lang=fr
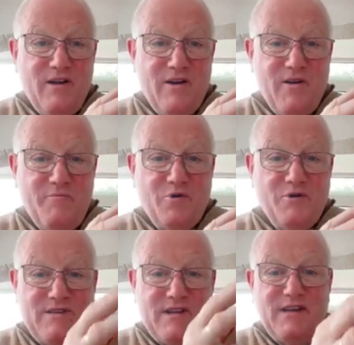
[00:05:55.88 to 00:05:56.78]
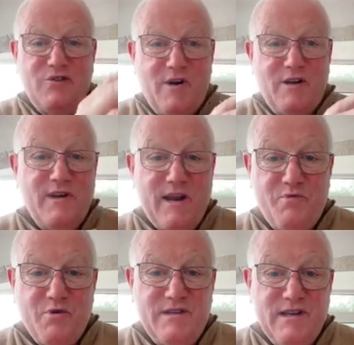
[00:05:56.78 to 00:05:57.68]
euh, pour le territoire de la
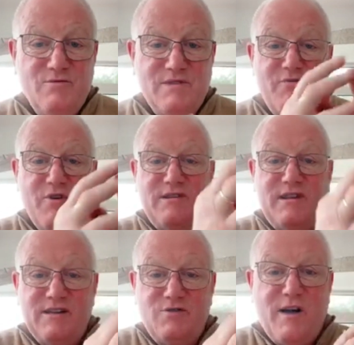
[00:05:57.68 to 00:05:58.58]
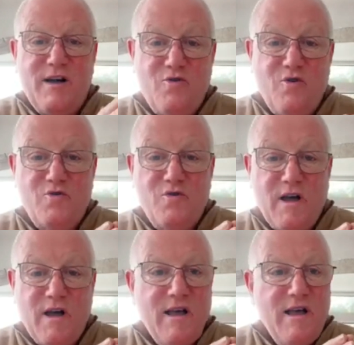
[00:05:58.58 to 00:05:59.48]
pureté. Nous avons un territoire
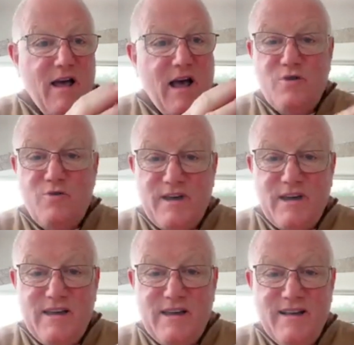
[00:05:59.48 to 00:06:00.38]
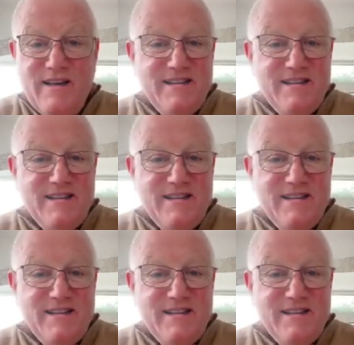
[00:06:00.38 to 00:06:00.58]
à, à, conquérir.